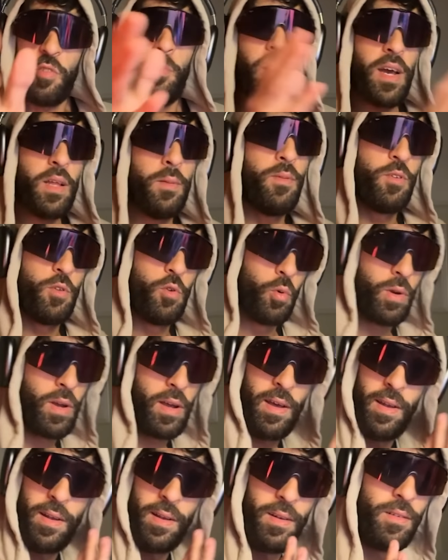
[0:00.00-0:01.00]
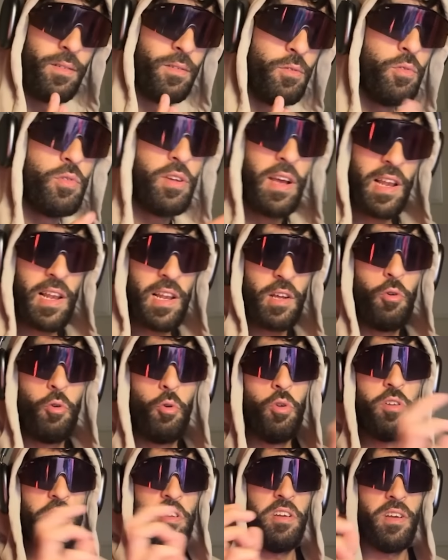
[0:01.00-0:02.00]
مريض بالتوكل وقال لك
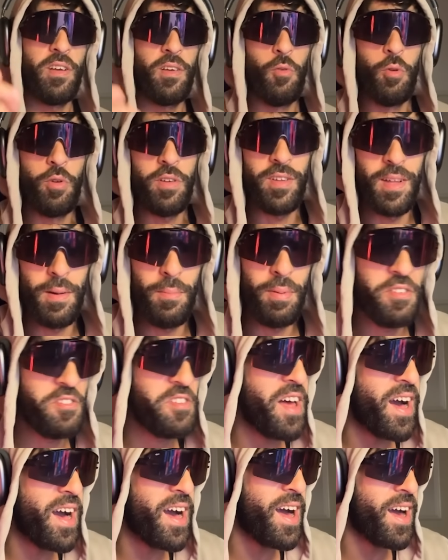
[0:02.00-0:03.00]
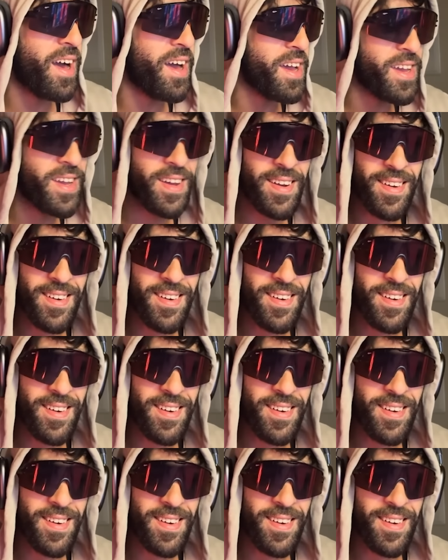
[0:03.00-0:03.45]
قلتي قلتي دابا انت راقي